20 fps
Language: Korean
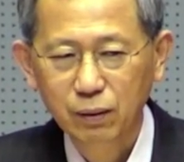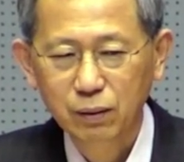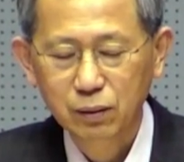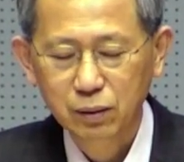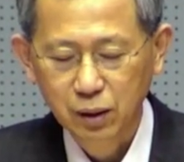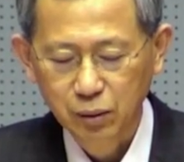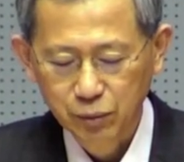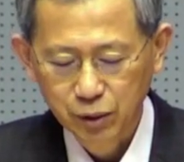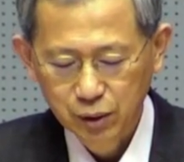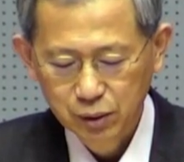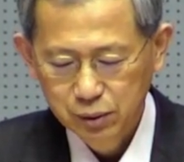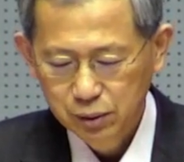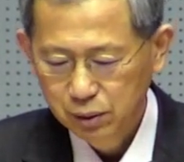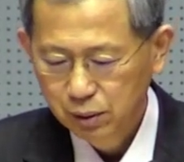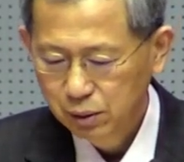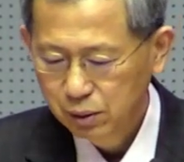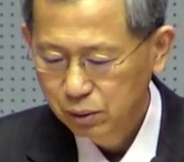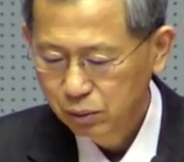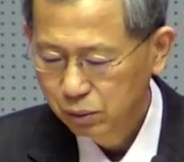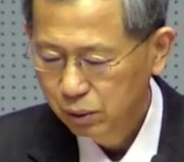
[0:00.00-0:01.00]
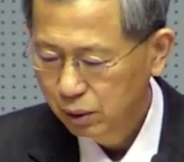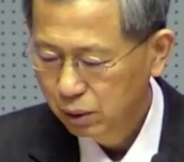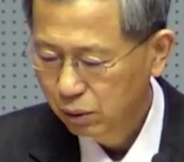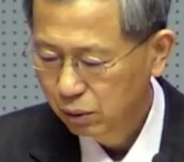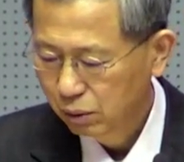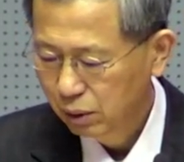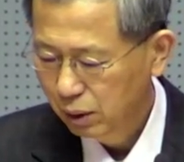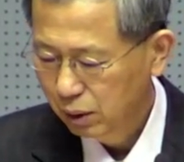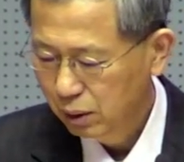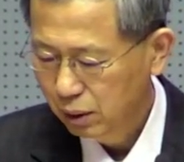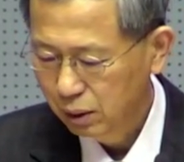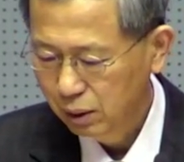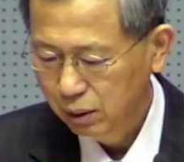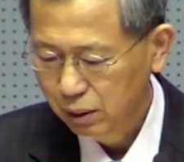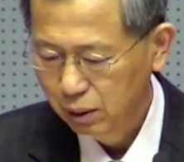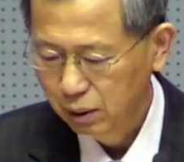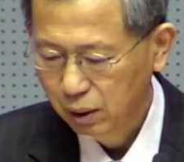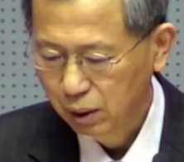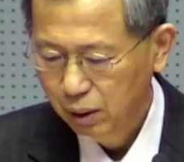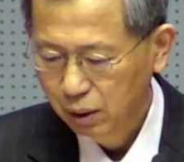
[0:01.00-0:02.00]
다망해서 그래서 우리
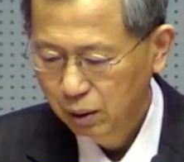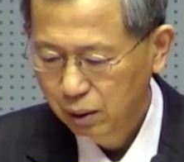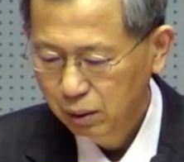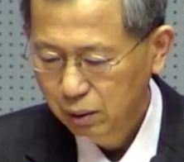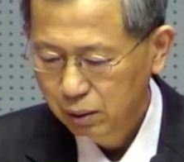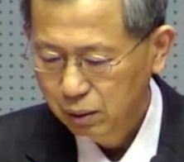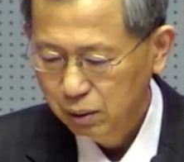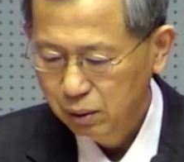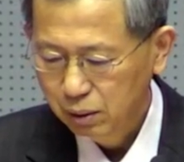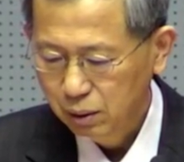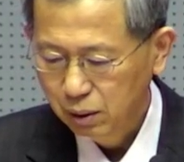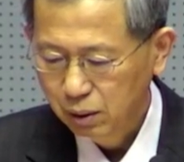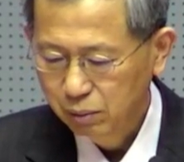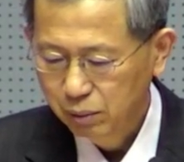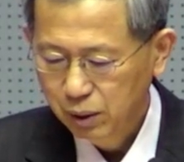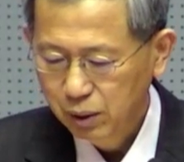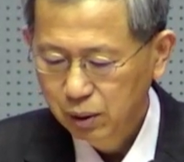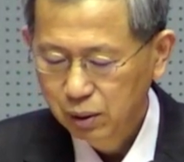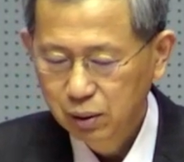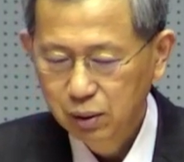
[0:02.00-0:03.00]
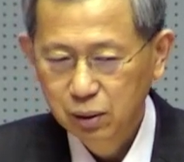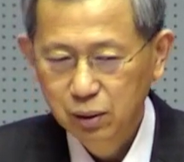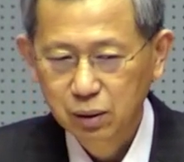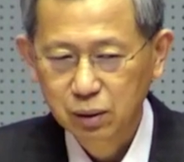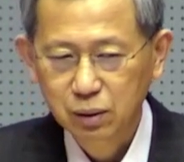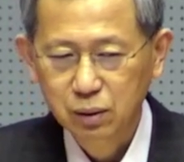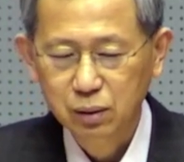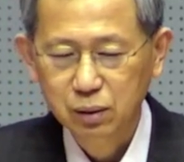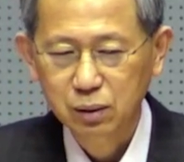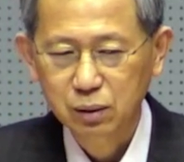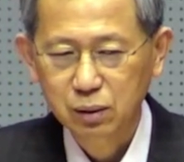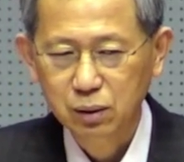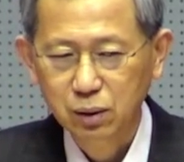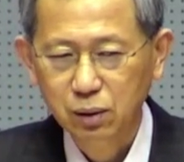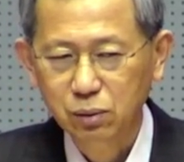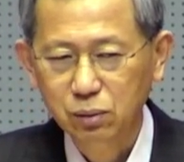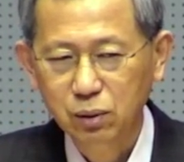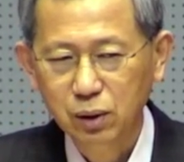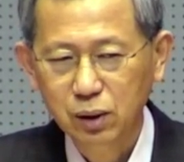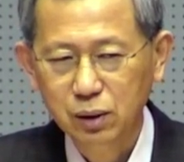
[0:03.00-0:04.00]
교회가 어, 얼마나 어,
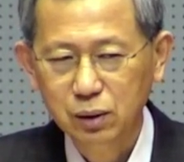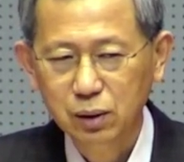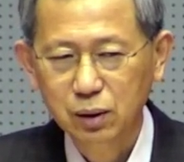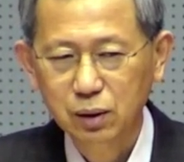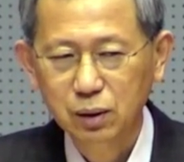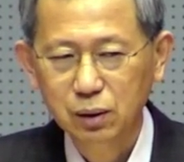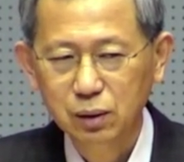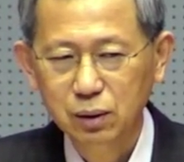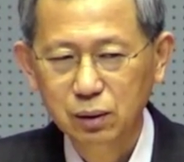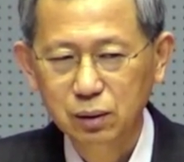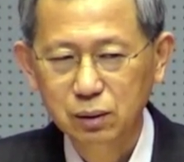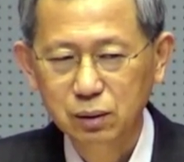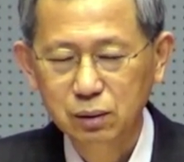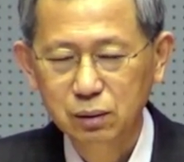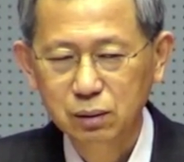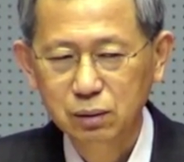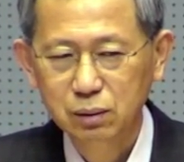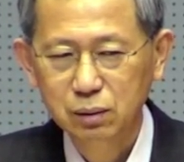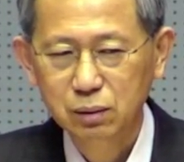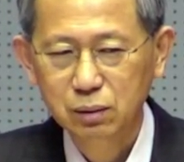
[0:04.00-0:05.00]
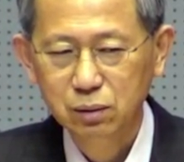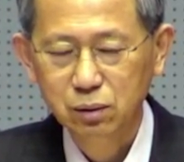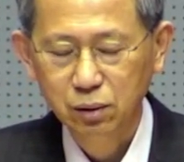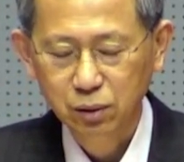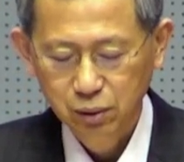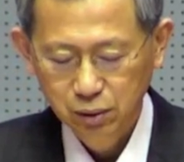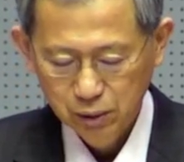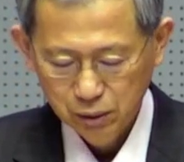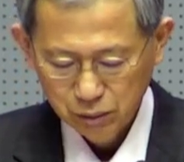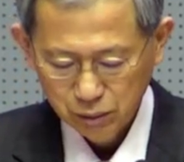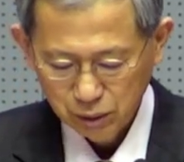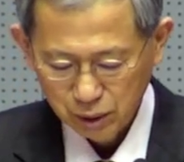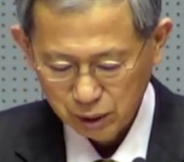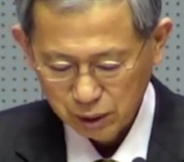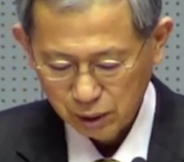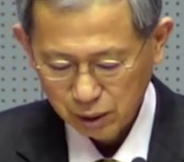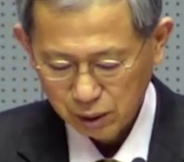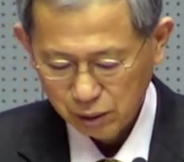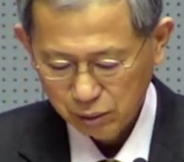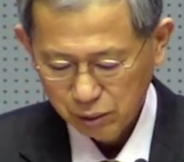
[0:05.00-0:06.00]
견고한가, 거기에 대해서 우리가
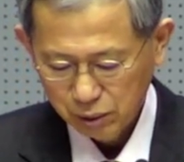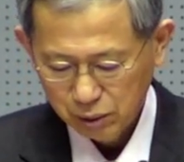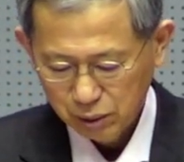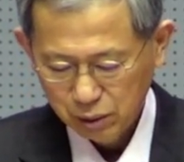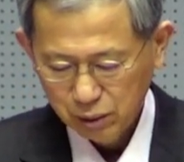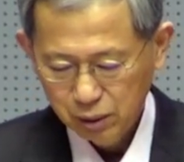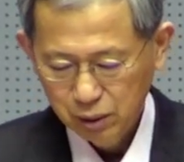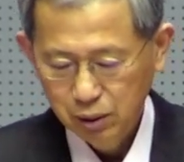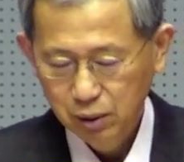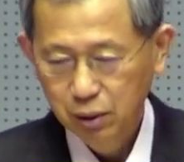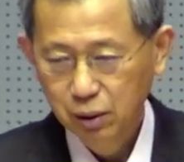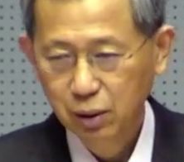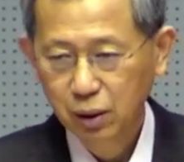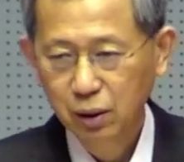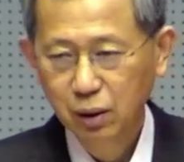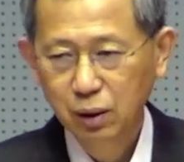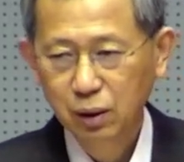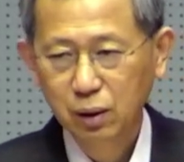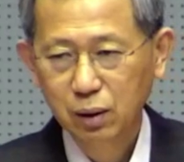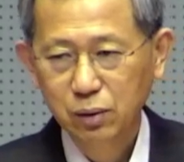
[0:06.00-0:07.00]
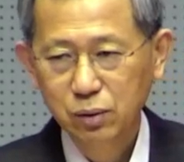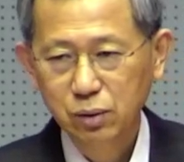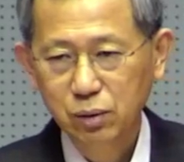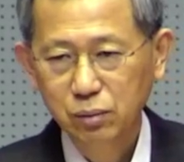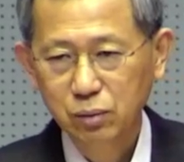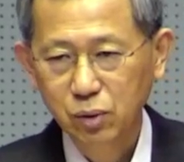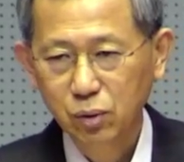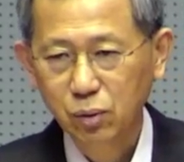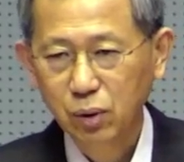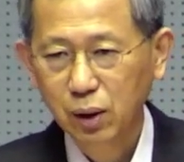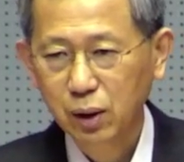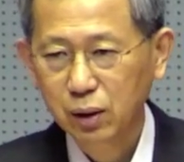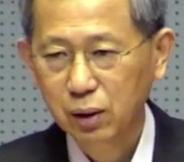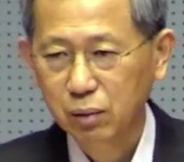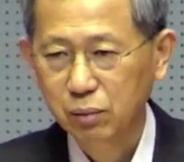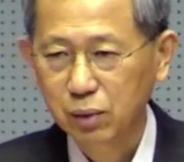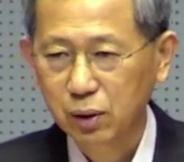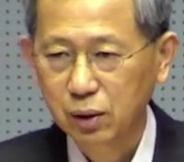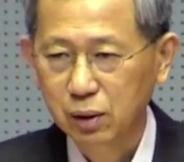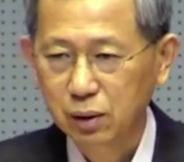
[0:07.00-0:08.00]
새삼스럽게 좀 놀라야
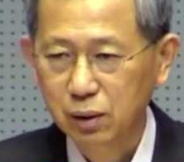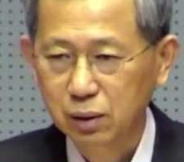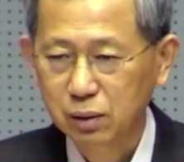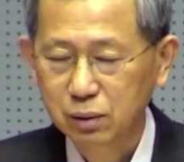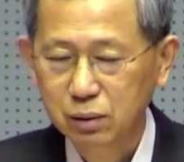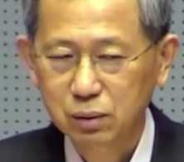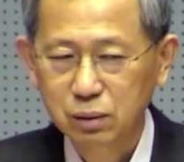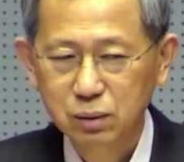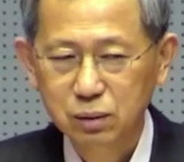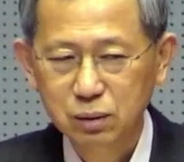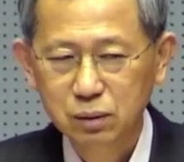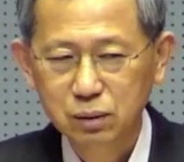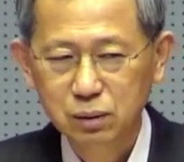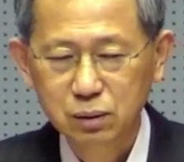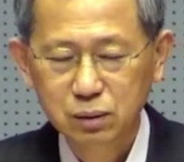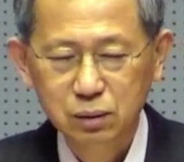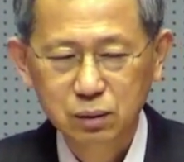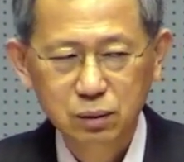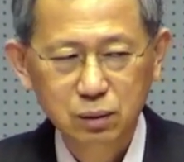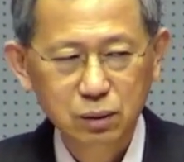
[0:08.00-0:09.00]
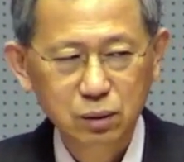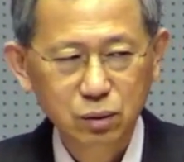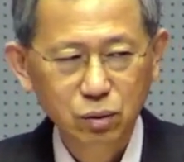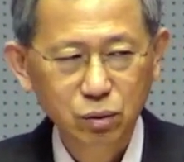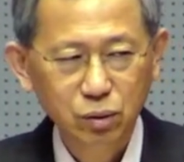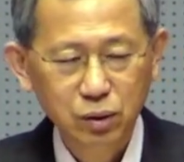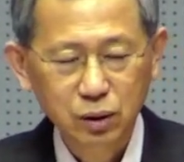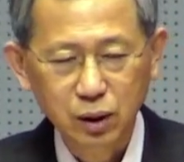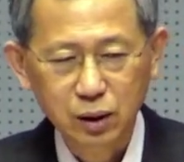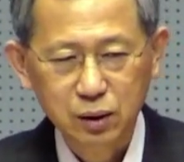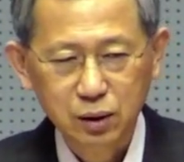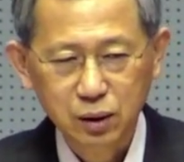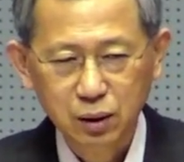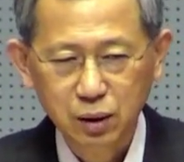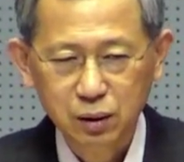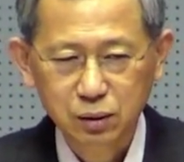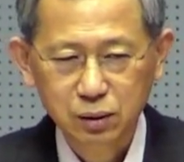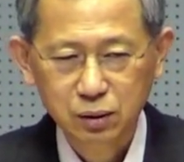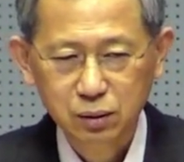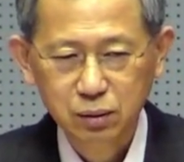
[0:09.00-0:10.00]
됩니다. 교회는 약자가
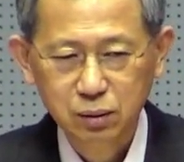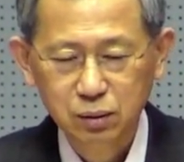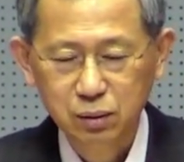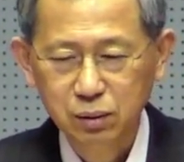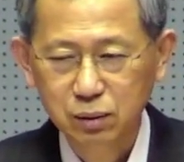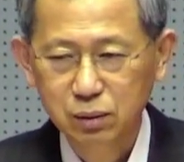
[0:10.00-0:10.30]
아니에요.